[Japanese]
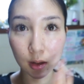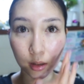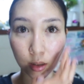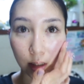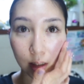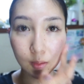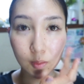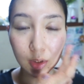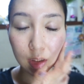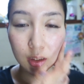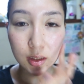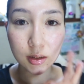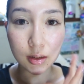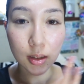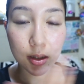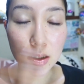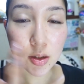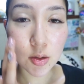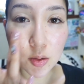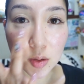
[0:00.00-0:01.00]
はい、今ね、
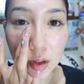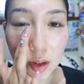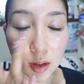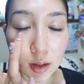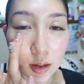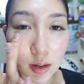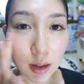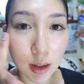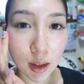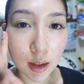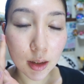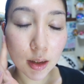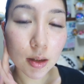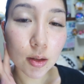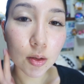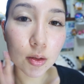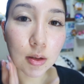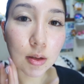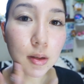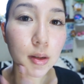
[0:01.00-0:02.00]
下地を全体に
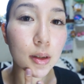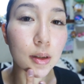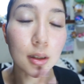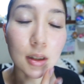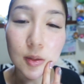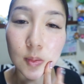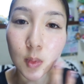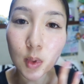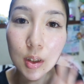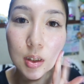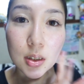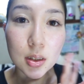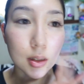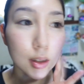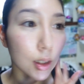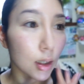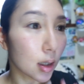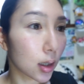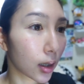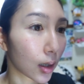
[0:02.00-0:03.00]
塗っていきまし
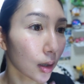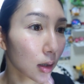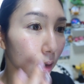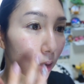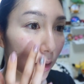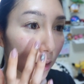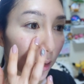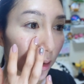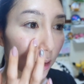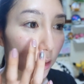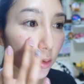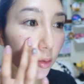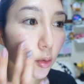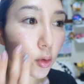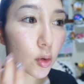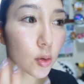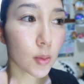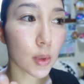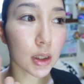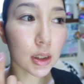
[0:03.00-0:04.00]
た。そ
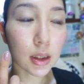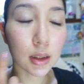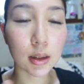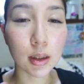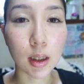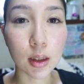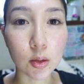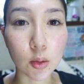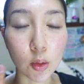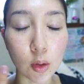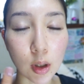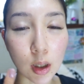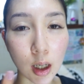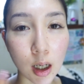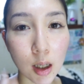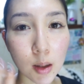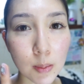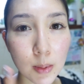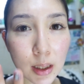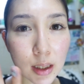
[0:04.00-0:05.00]
こまでね、あの
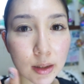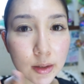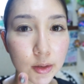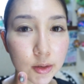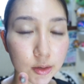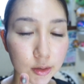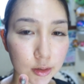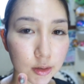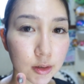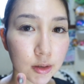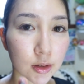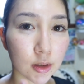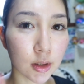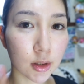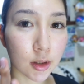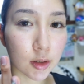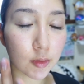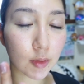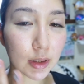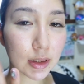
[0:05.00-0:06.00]
カバー力
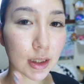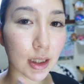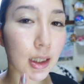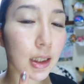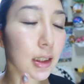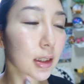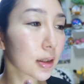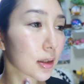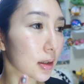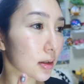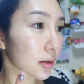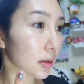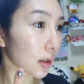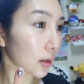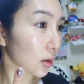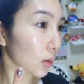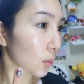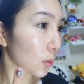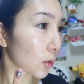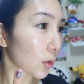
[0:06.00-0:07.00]
まあないんです
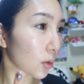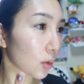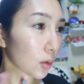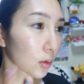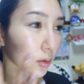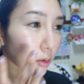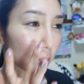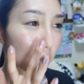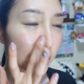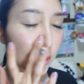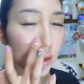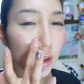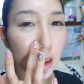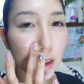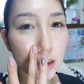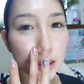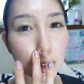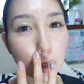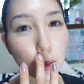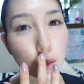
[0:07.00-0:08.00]
けども、この素
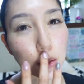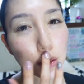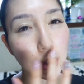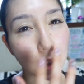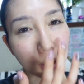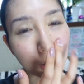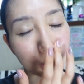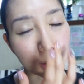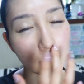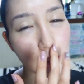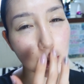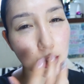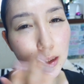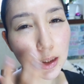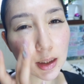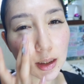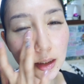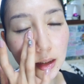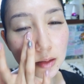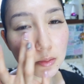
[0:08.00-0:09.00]
肌をなんか綺
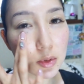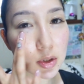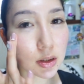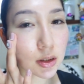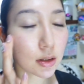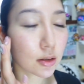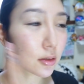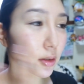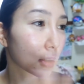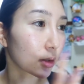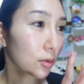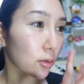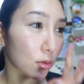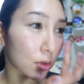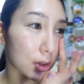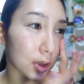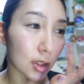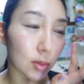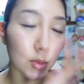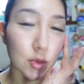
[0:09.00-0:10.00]
麗に見せてくれる
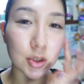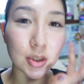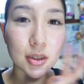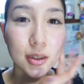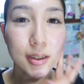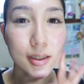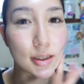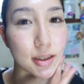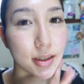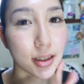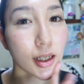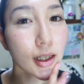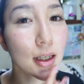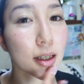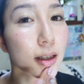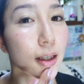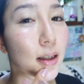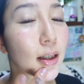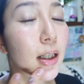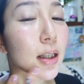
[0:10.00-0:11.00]
こちらも下地
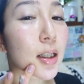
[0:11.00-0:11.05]
で、